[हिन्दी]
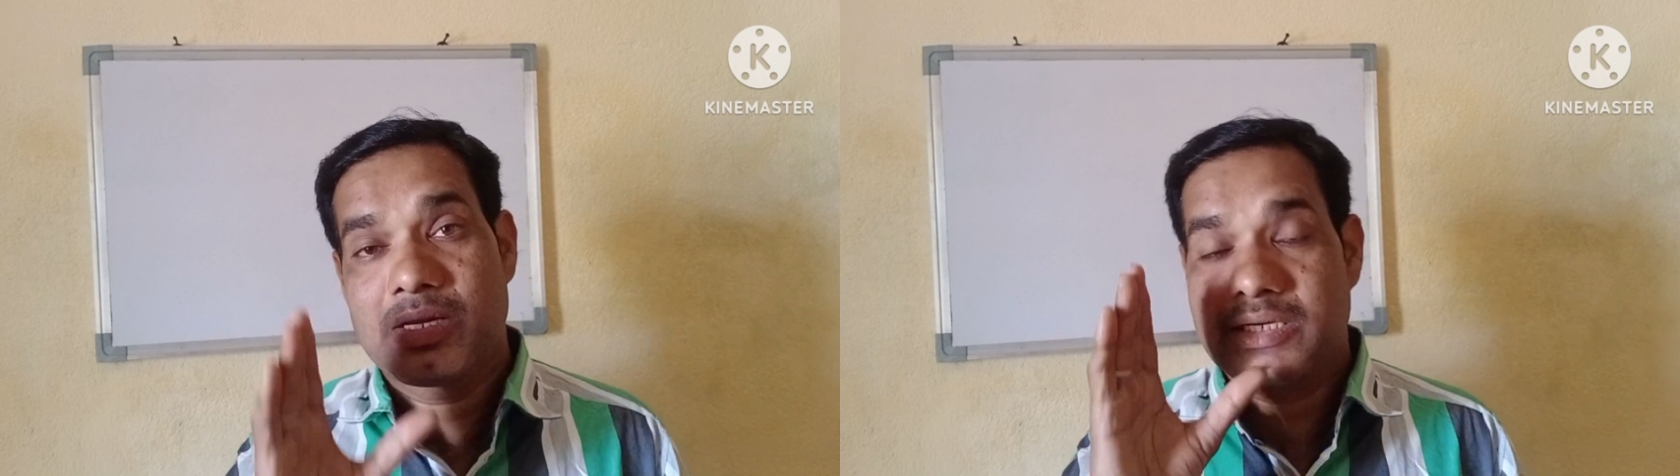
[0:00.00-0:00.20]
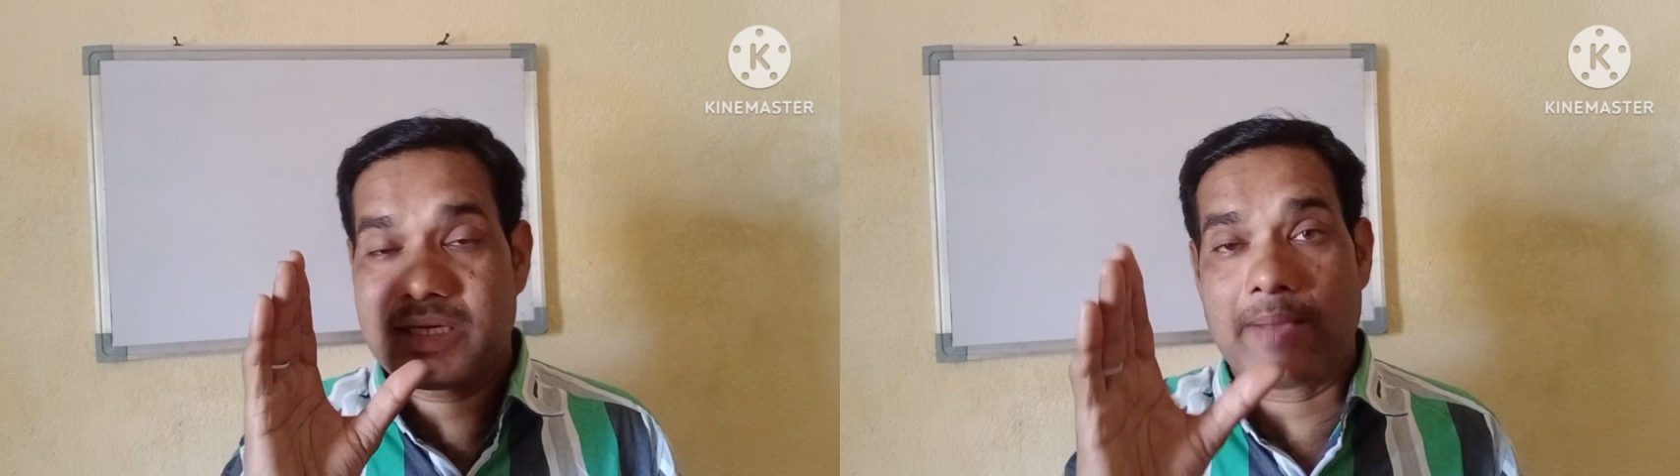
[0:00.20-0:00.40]

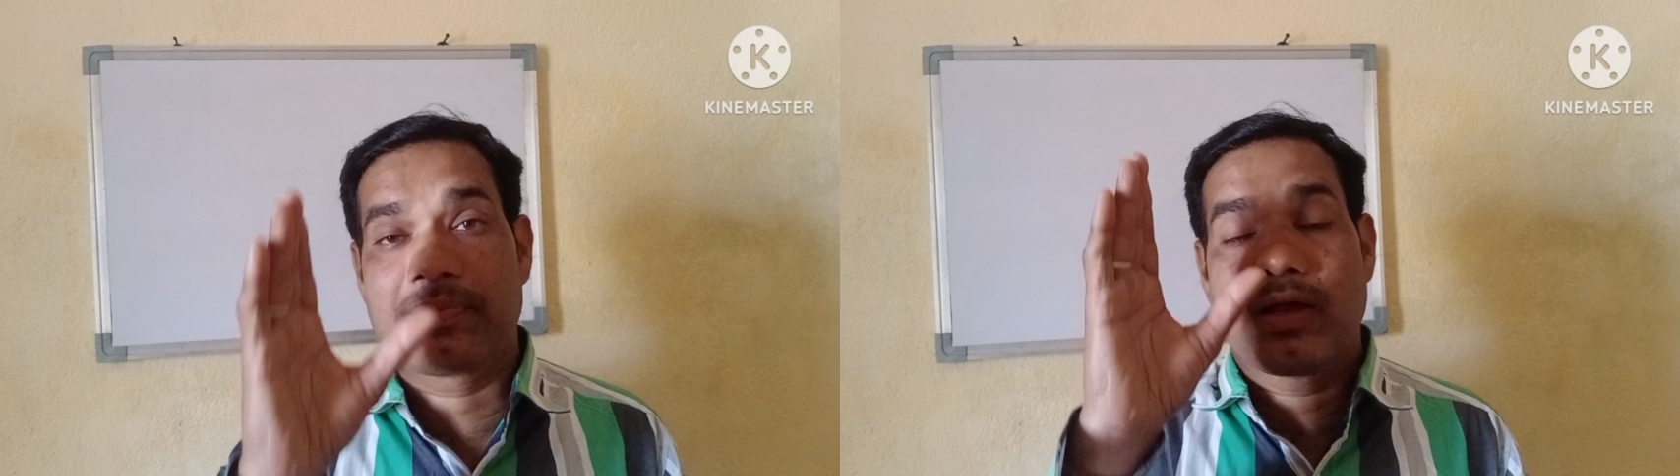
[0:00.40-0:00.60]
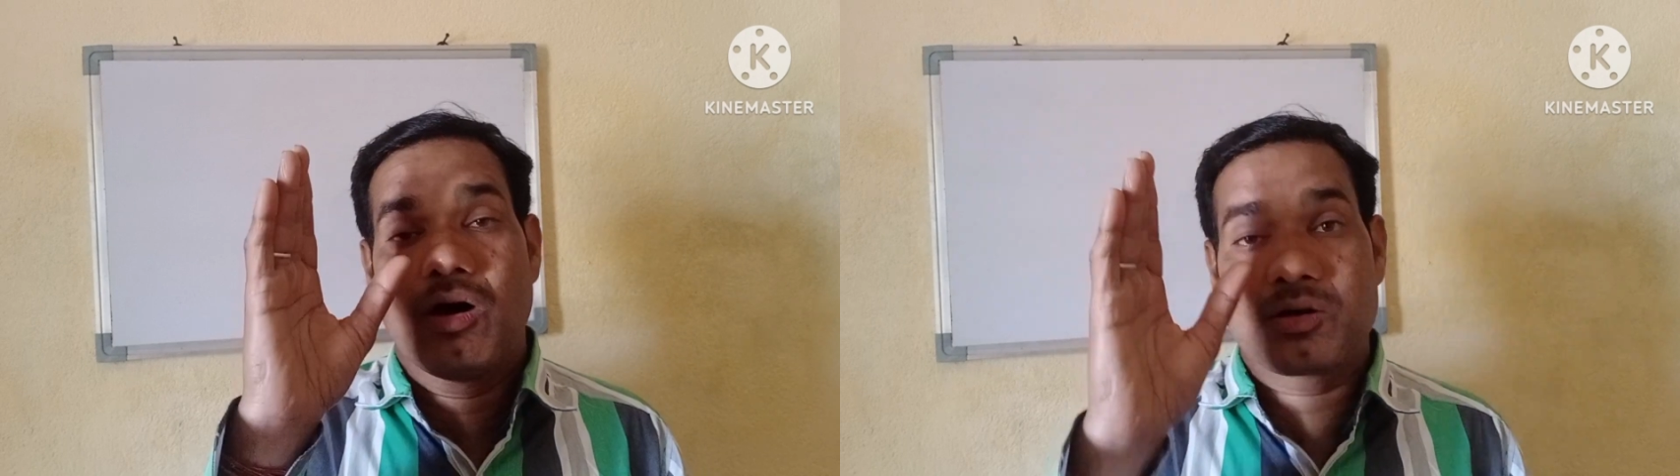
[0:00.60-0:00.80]
ठीक है
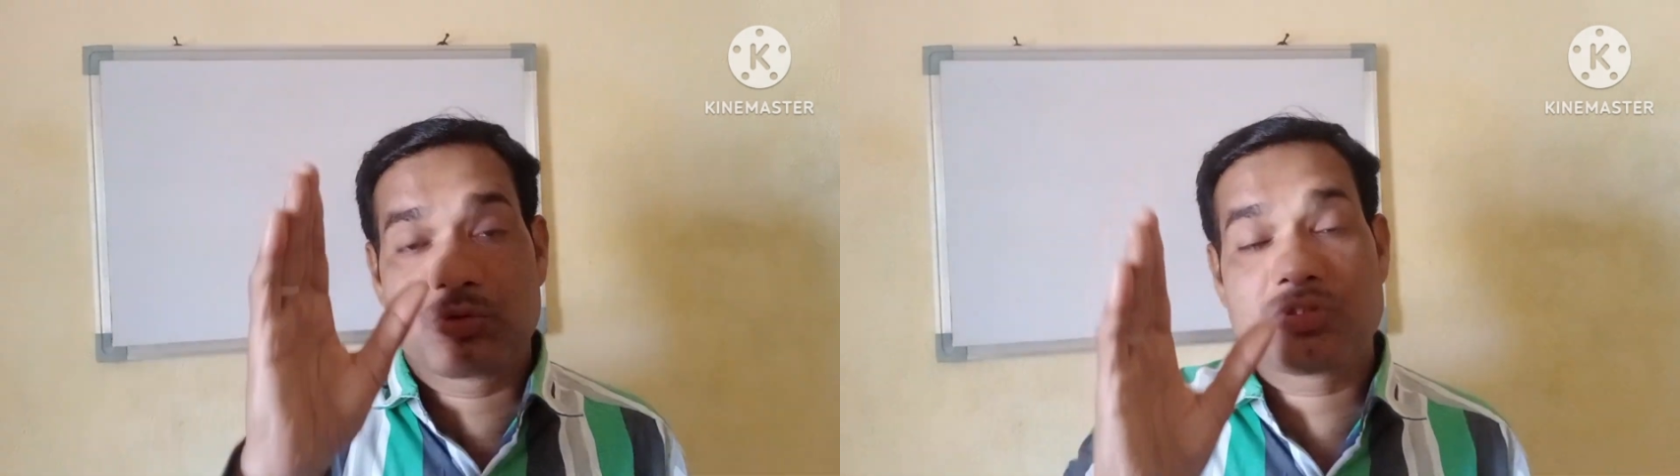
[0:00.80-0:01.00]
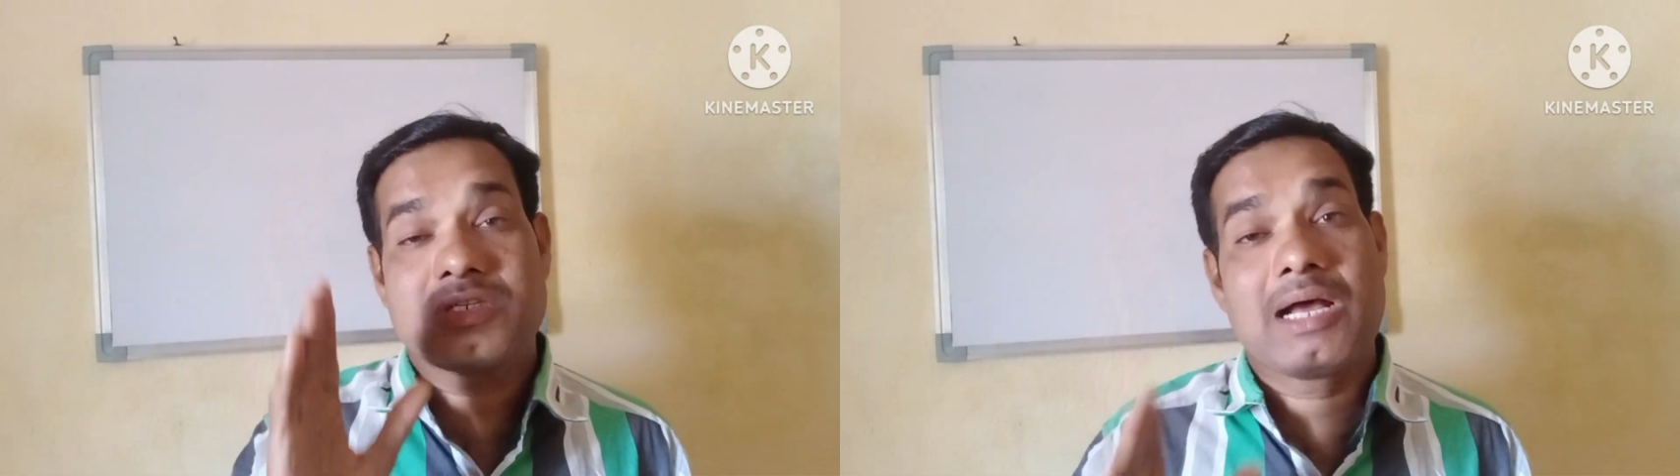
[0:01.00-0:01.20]
और
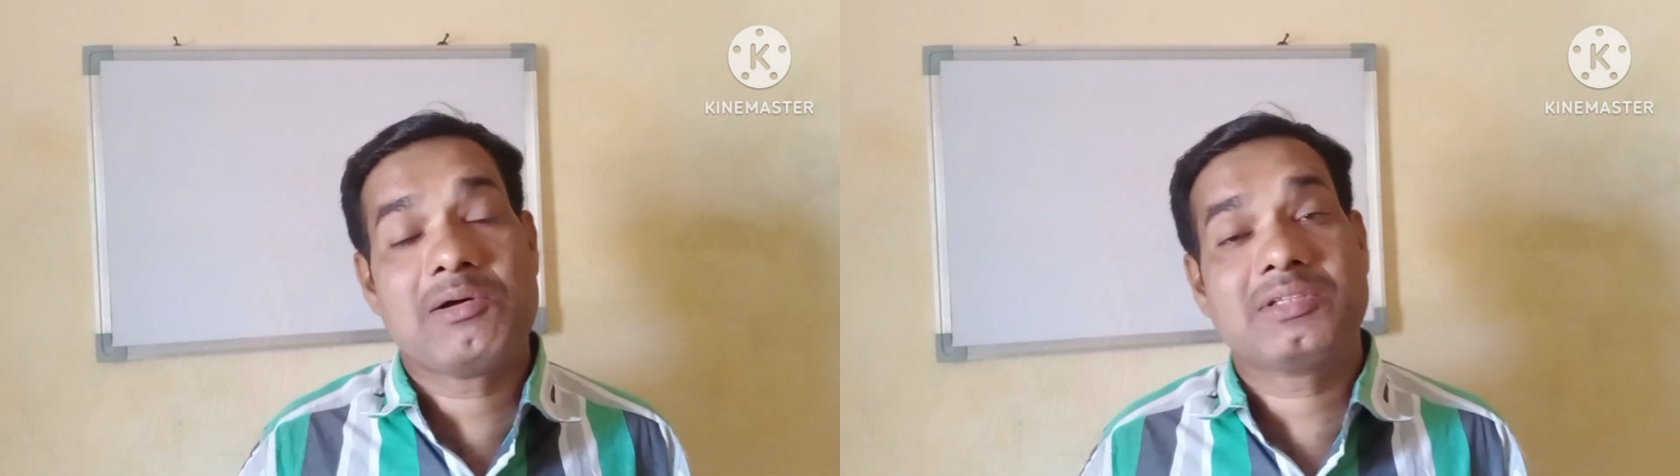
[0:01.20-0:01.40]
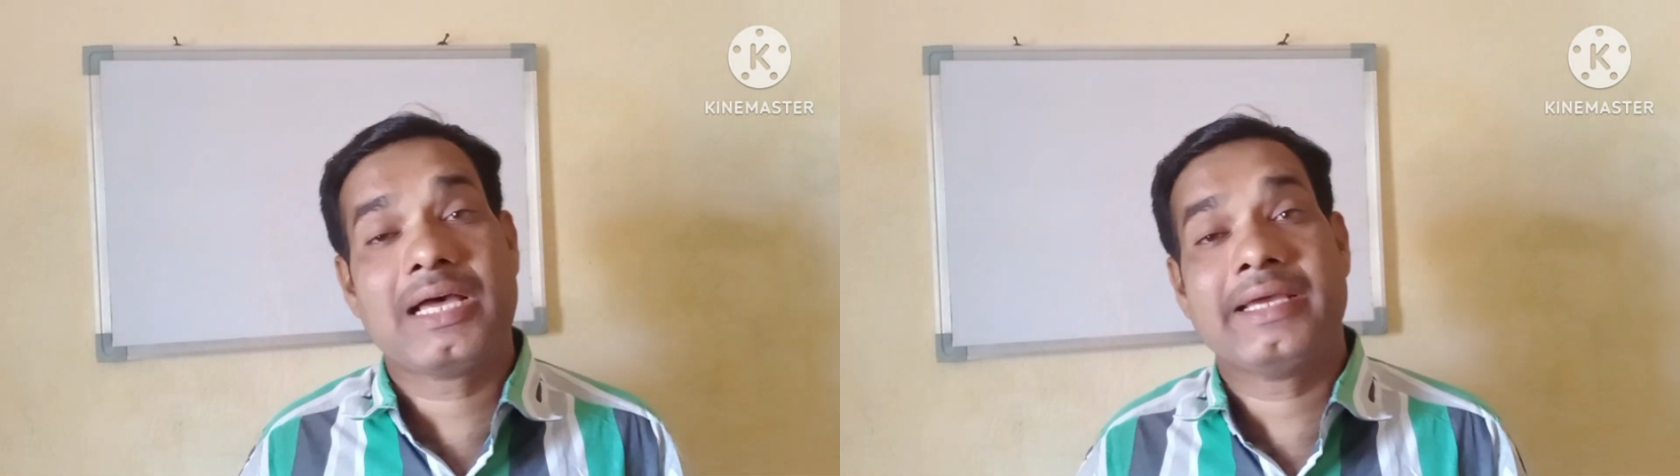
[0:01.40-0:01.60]
दूसरा
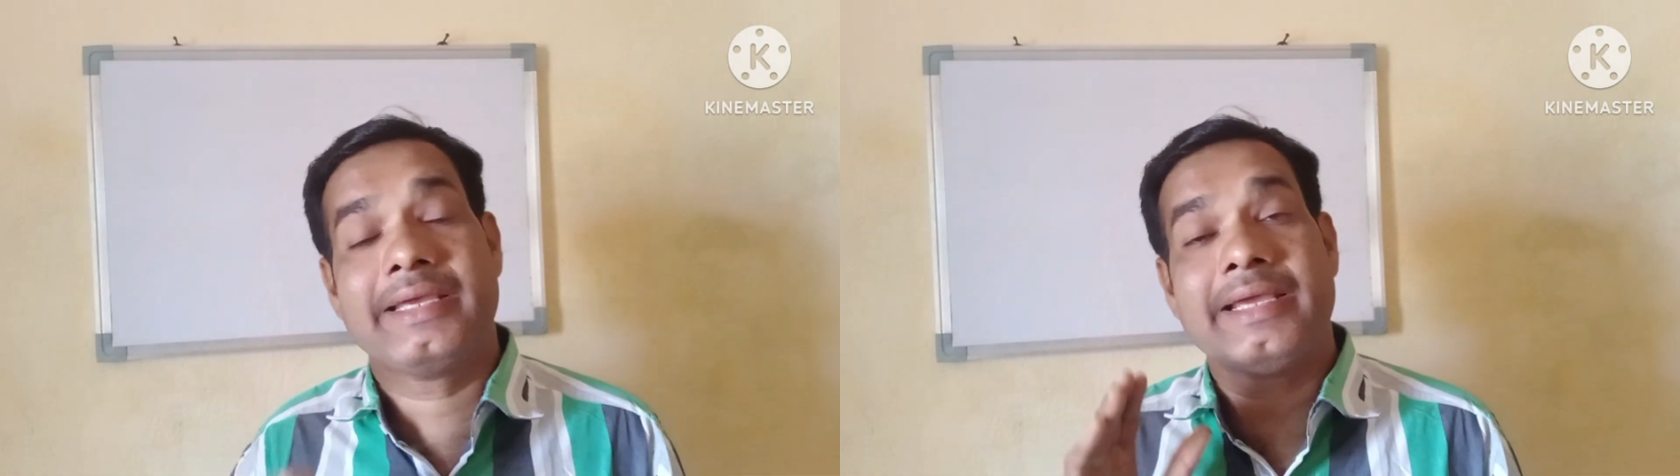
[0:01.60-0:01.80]
होता है